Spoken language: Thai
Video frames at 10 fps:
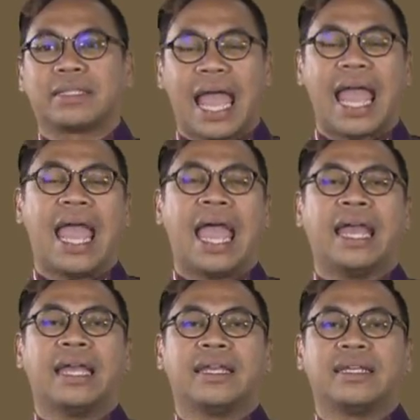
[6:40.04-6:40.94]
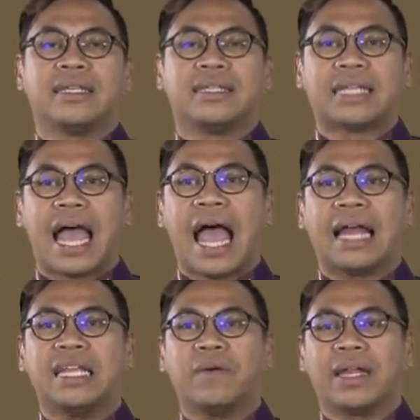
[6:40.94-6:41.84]
แต่ช้าง
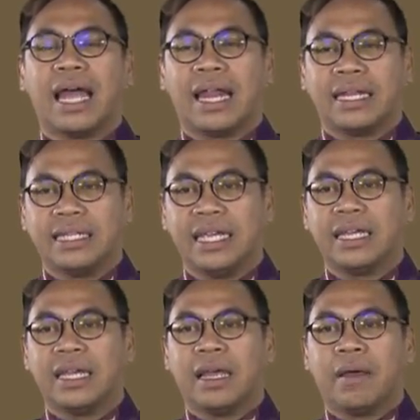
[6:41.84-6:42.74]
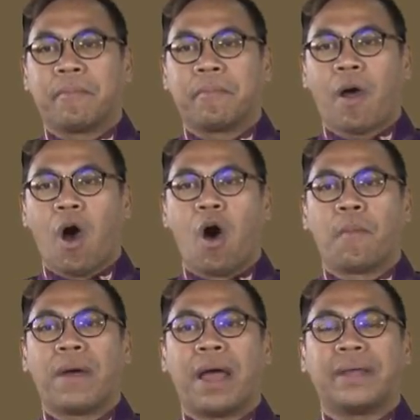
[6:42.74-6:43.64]
ที่วัดอารันยิกออก
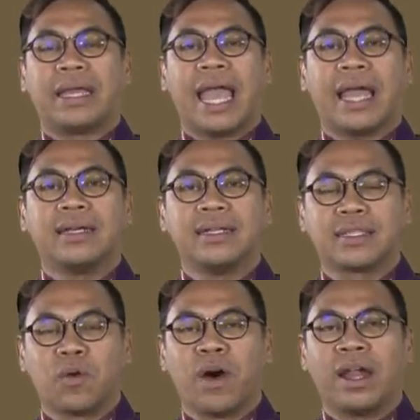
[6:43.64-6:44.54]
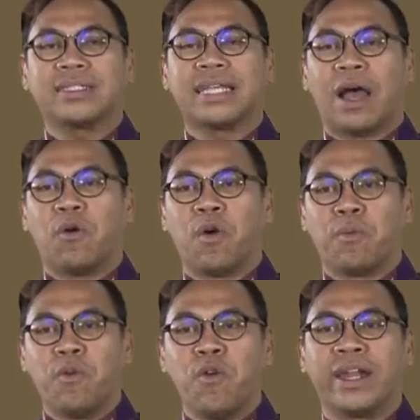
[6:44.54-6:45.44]
มาเพียงแค่ครึ่งตัว ลักษณะอวบ
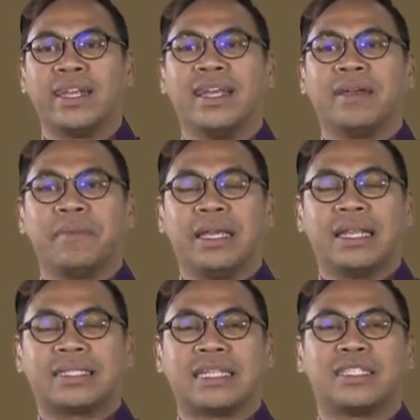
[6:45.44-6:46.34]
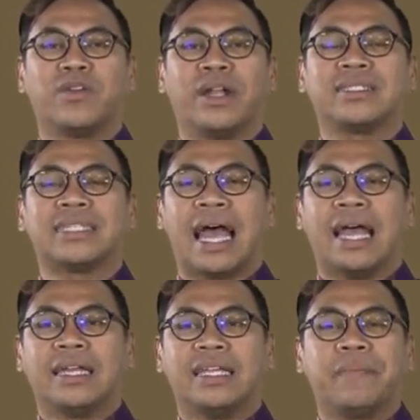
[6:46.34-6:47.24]
อ้วนมีสัดส่วนลักษณะ
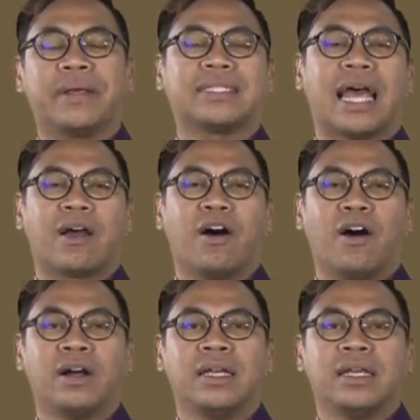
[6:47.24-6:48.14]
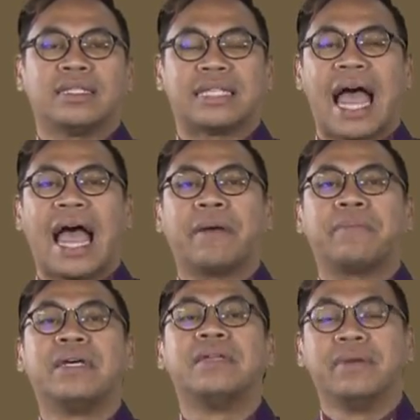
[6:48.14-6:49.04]
ที่เป็นลักษณะของช้าง
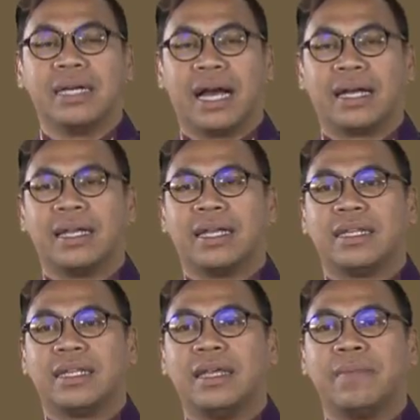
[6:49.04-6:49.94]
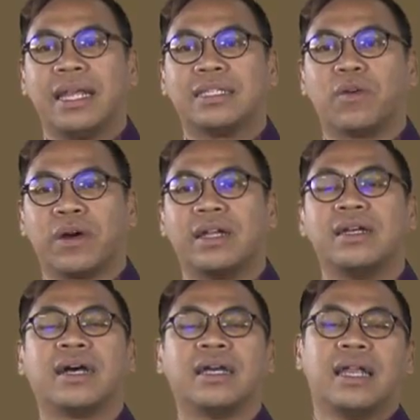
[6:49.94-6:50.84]
พื้นเมืองที่ไม่ได้ทรงเค
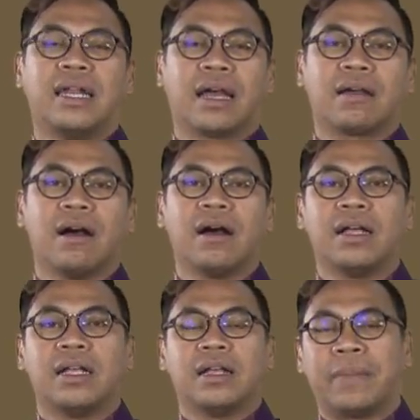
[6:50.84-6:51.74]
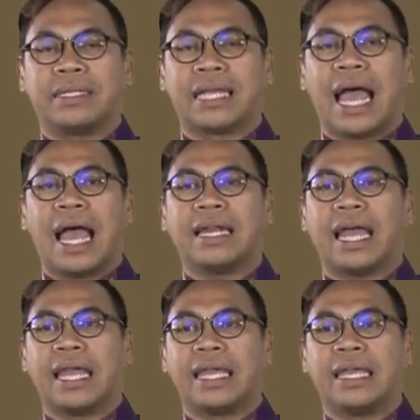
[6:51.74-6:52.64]
รื่อง แล้วก็เป็นช้างใน